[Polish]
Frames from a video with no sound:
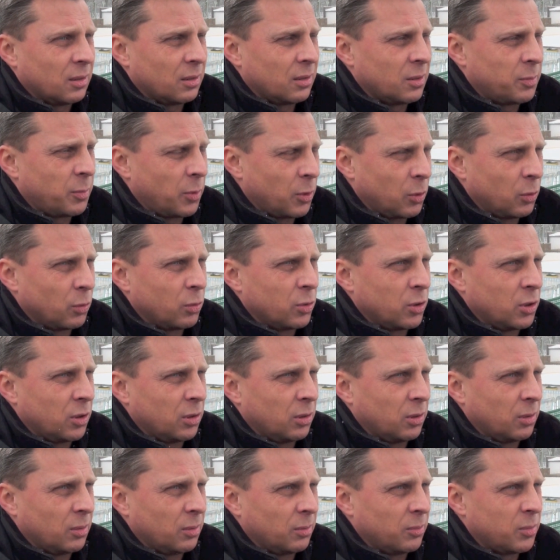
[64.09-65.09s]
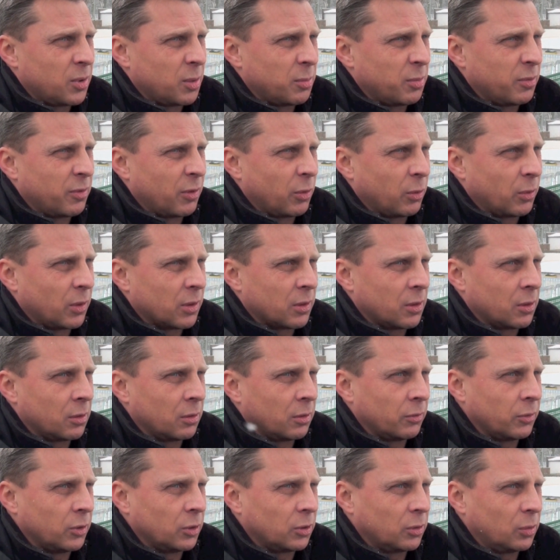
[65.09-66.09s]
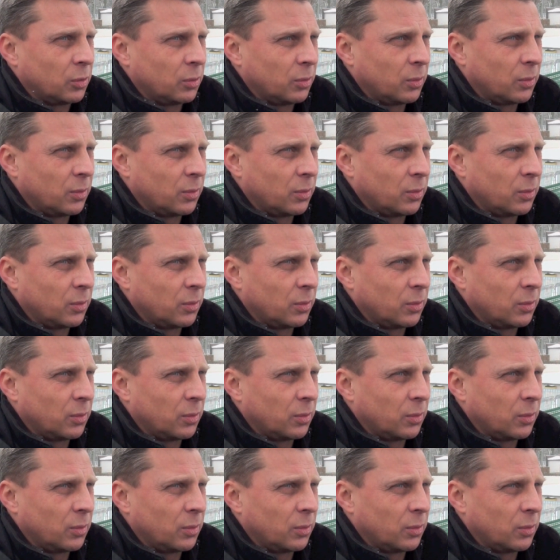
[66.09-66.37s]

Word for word: sporo ludzi przebywało na lodowisku.